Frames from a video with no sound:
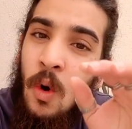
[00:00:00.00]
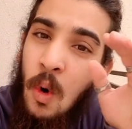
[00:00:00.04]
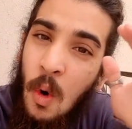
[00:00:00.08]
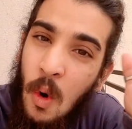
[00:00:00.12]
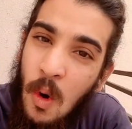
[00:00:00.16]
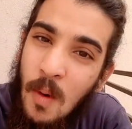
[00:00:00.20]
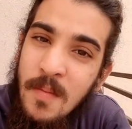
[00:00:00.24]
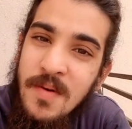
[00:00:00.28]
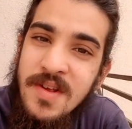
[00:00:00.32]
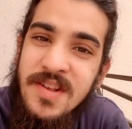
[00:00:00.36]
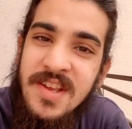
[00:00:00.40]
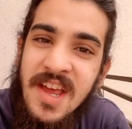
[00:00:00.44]

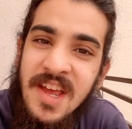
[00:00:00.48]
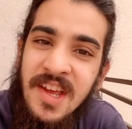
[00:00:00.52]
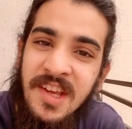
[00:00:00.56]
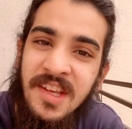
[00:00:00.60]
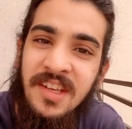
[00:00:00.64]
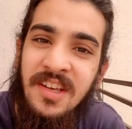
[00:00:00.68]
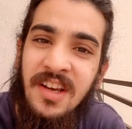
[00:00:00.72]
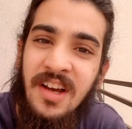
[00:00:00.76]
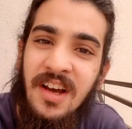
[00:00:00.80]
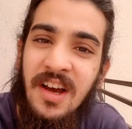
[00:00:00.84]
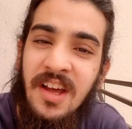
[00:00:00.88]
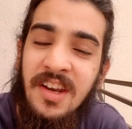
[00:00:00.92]
हो भी
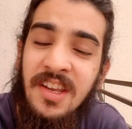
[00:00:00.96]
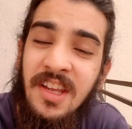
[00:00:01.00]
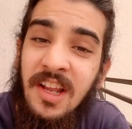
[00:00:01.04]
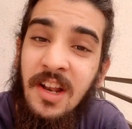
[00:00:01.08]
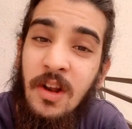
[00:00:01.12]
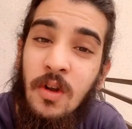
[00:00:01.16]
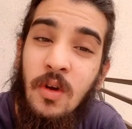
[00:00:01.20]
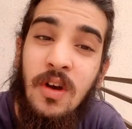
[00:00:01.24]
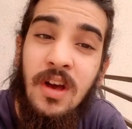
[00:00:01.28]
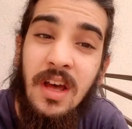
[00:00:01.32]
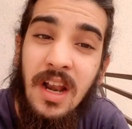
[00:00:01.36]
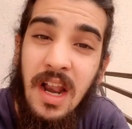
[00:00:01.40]
जाएगी अगर या
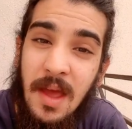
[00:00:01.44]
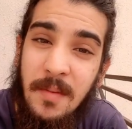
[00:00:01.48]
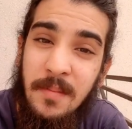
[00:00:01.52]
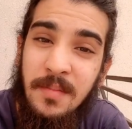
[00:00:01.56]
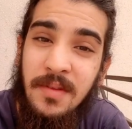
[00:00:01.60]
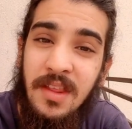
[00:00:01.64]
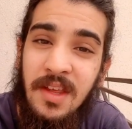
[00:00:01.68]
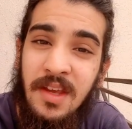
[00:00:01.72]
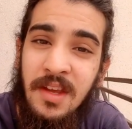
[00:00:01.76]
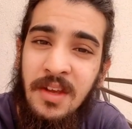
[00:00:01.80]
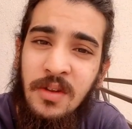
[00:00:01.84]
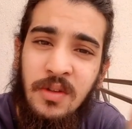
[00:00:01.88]
लोग करा
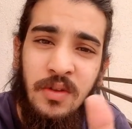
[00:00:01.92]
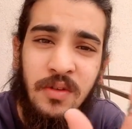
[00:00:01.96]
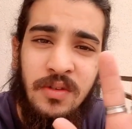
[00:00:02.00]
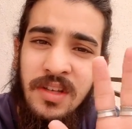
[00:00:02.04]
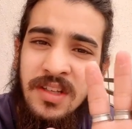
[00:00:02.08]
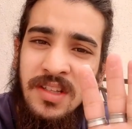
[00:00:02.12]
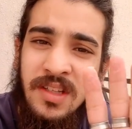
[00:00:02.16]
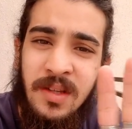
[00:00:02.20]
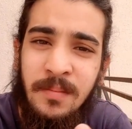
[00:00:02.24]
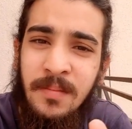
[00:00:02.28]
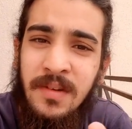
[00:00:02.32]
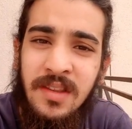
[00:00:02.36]
भी देंगे तो
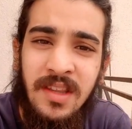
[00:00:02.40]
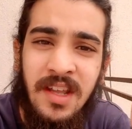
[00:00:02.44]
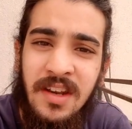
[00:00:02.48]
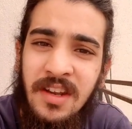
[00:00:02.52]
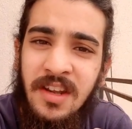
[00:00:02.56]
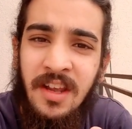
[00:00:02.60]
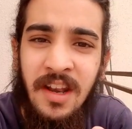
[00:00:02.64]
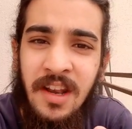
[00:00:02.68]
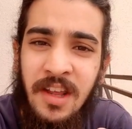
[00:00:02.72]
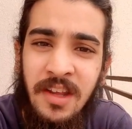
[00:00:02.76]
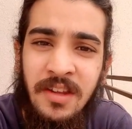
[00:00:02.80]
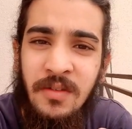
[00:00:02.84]
उसके
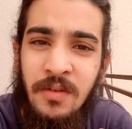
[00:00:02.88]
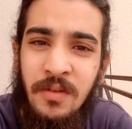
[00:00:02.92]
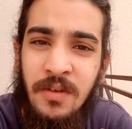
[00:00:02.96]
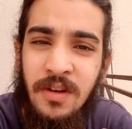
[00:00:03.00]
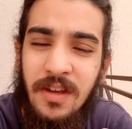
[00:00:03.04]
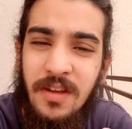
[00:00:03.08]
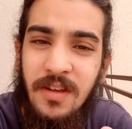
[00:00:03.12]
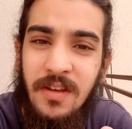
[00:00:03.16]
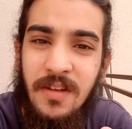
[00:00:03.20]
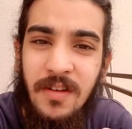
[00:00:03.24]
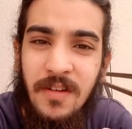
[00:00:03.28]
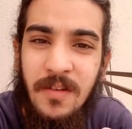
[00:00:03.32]
जिम्मेदार ये नहीं
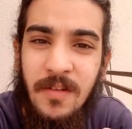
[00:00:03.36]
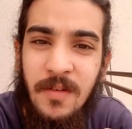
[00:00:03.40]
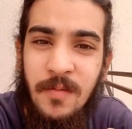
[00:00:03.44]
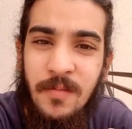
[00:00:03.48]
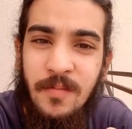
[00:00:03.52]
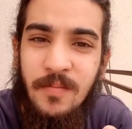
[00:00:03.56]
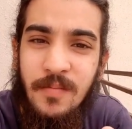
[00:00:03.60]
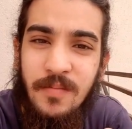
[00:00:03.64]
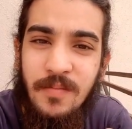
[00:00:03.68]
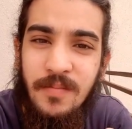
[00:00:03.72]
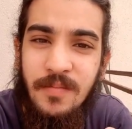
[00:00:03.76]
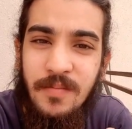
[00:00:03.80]

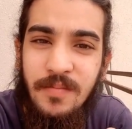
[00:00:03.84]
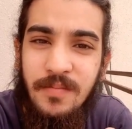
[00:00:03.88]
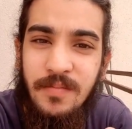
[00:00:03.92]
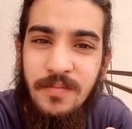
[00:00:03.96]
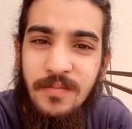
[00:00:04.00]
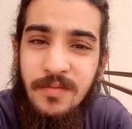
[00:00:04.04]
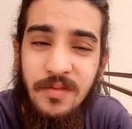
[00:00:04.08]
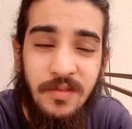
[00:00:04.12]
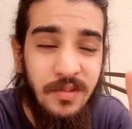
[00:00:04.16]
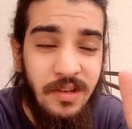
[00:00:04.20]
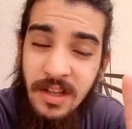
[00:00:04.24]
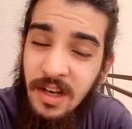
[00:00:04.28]

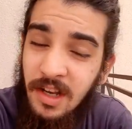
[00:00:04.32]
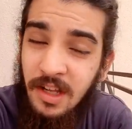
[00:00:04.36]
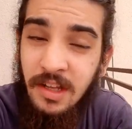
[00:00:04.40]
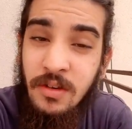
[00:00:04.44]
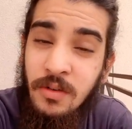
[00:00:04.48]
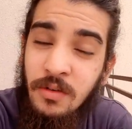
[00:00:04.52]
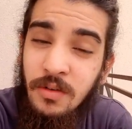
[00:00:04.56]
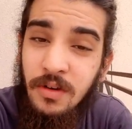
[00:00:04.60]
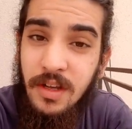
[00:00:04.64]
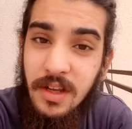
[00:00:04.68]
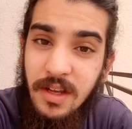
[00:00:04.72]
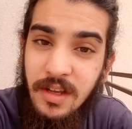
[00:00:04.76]
होंगे ये
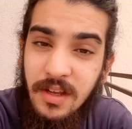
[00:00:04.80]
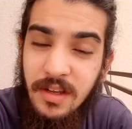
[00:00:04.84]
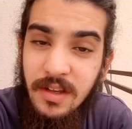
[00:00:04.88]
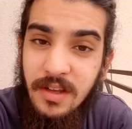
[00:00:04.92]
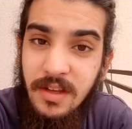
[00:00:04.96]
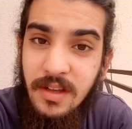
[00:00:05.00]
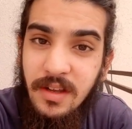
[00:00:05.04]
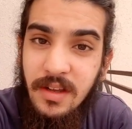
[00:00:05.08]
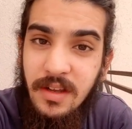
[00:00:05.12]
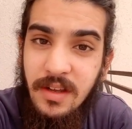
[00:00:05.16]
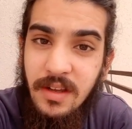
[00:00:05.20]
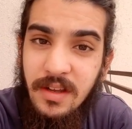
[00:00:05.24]
नहीं
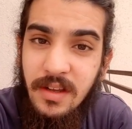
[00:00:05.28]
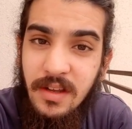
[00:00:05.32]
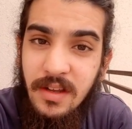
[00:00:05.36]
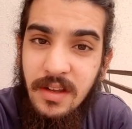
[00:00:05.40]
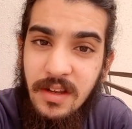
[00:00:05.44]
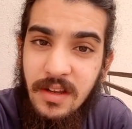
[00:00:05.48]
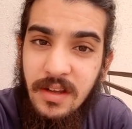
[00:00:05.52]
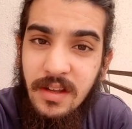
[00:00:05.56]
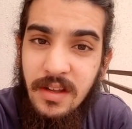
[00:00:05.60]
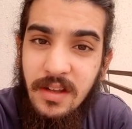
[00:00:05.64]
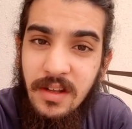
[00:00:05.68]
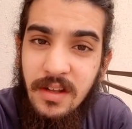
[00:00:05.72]

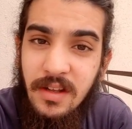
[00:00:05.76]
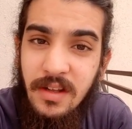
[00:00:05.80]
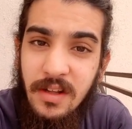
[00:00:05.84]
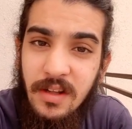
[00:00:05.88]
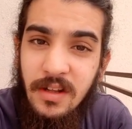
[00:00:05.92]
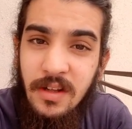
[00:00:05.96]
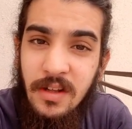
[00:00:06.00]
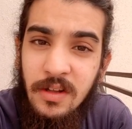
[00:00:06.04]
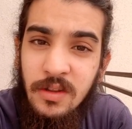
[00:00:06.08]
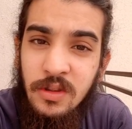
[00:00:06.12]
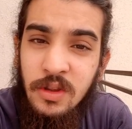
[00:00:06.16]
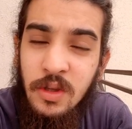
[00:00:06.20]

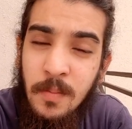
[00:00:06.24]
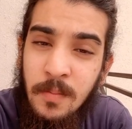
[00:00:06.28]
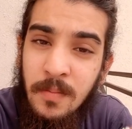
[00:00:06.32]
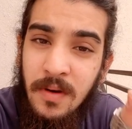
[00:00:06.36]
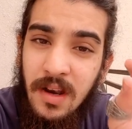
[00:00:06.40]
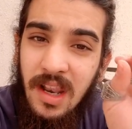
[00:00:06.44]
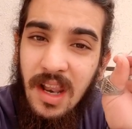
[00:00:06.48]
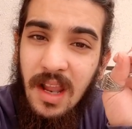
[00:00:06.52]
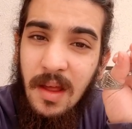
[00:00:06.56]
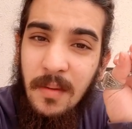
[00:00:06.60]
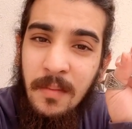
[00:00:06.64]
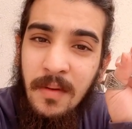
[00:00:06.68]
होंगे तो
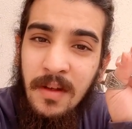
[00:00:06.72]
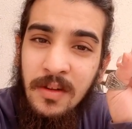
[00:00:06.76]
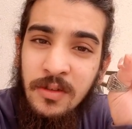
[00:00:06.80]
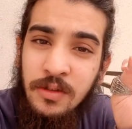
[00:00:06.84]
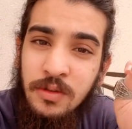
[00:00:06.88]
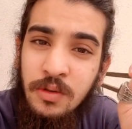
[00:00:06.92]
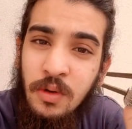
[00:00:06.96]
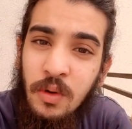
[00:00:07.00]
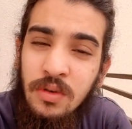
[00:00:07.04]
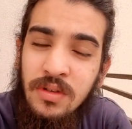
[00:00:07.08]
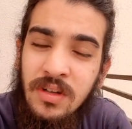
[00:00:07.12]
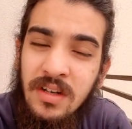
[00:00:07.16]
मतलब
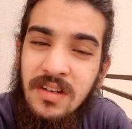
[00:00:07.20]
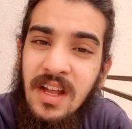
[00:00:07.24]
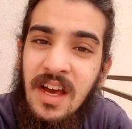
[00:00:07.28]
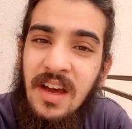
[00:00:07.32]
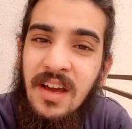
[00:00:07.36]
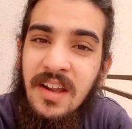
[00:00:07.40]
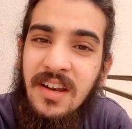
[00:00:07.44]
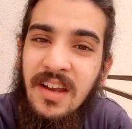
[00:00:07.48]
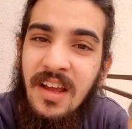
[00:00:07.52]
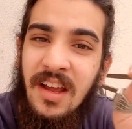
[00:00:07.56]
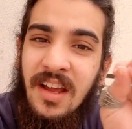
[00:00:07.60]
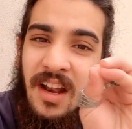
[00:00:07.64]
जो उद्धव
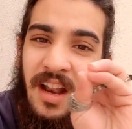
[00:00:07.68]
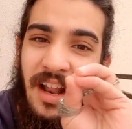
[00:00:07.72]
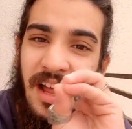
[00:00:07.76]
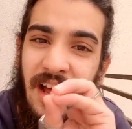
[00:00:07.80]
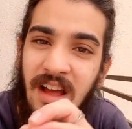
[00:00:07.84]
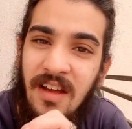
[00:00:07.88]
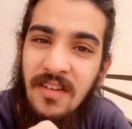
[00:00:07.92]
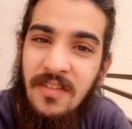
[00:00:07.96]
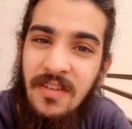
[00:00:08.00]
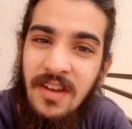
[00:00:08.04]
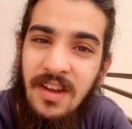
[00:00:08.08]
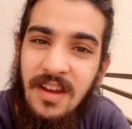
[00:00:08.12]
ठाकरे के
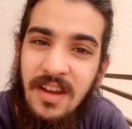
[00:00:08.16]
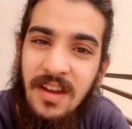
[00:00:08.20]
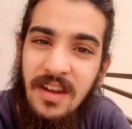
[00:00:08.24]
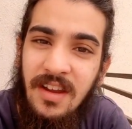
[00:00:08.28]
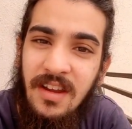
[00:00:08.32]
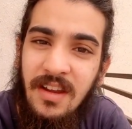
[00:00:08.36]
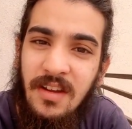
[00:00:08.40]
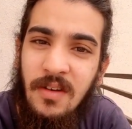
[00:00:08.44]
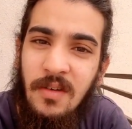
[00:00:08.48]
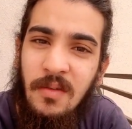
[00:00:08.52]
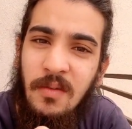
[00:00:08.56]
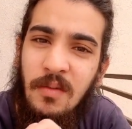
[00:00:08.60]
खिलाफ है
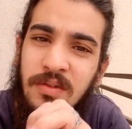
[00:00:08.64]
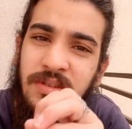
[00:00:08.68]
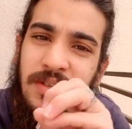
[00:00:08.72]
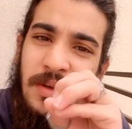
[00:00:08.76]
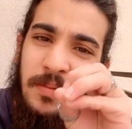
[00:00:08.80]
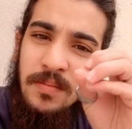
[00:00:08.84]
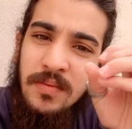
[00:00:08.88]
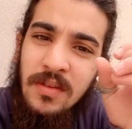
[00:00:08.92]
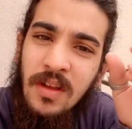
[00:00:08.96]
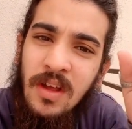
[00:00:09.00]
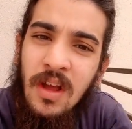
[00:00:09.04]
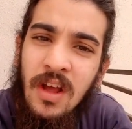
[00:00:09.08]
वो
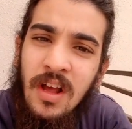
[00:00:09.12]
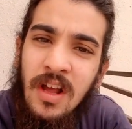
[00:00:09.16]
सब